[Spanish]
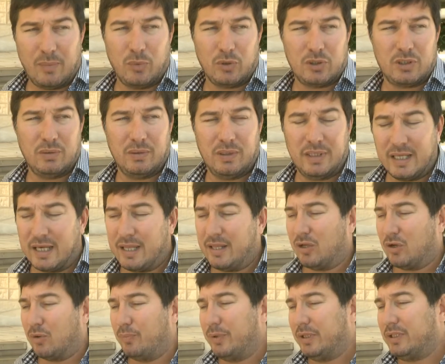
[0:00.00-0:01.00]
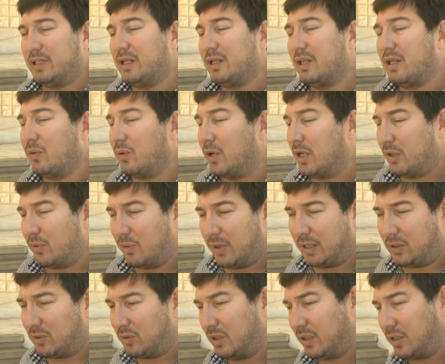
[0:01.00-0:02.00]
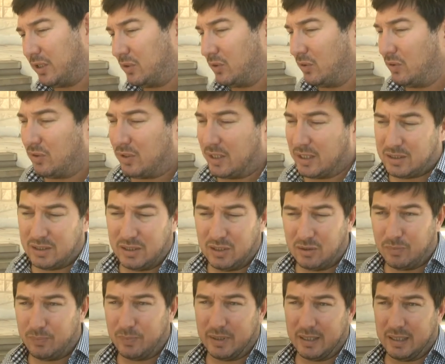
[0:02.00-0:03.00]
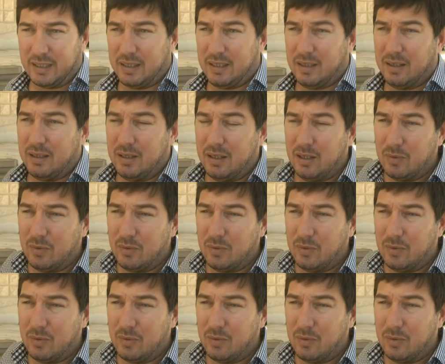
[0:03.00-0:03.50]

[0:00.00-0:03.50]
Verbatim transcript: posibilidad de competir de igual a igual con el resto de los casinos para